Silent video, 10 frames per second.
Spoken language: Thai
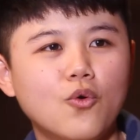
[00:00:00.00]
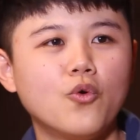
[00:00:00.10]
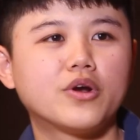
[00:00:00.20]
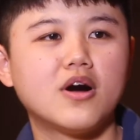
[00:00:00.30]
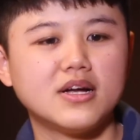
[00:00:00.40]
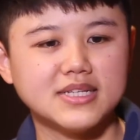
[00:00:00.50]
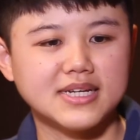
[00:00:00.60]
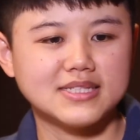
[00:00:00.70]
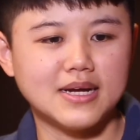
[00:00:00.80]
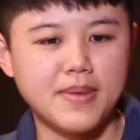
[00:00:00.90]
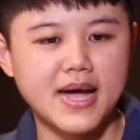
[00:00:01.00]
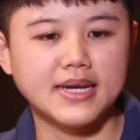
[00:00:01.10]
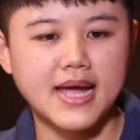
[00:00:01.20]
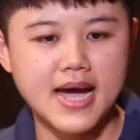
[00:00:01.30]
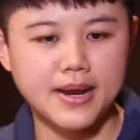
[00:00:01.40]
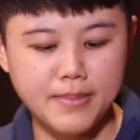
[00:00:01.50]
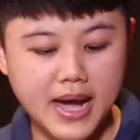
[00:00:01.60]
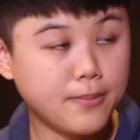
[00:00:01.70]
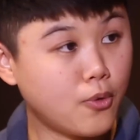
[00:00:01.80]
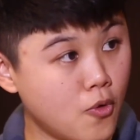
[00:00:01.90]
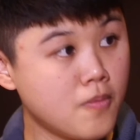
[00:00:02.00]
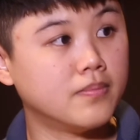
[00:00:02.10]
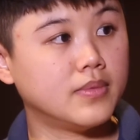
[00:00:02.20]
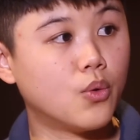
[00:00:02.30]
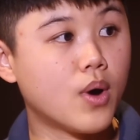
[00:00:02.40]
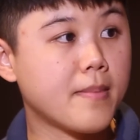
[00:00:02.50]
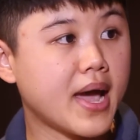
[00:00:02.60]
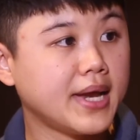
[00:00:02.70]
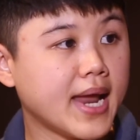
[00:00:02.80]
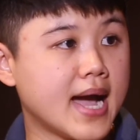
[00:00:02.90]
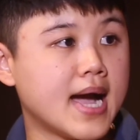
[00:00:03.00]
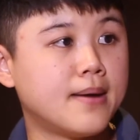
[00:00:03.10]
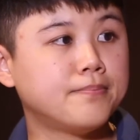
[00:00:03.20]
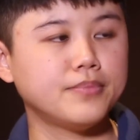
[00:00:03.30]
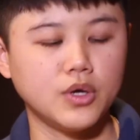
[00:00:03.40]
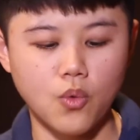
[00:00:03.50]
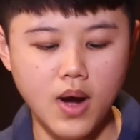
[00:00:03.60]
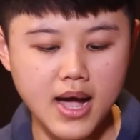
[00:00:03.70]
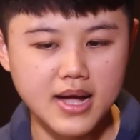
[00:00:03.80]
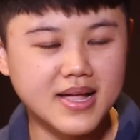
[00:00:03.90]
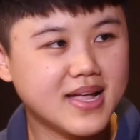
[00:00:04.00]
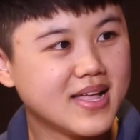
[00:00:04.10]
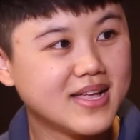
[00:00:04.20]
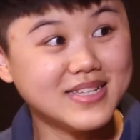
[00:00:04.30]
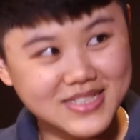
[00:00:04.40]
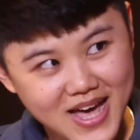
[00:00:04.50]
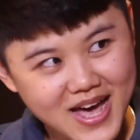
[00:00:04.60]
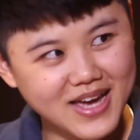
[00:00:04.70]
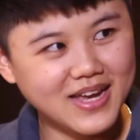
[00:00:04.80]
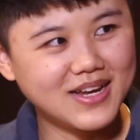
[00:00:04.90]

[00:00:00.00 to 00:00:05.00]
อูดก็จะสามารถทานไม้พุ่มหรือว่าไม้หนามหรือว่าไม้หนามใช่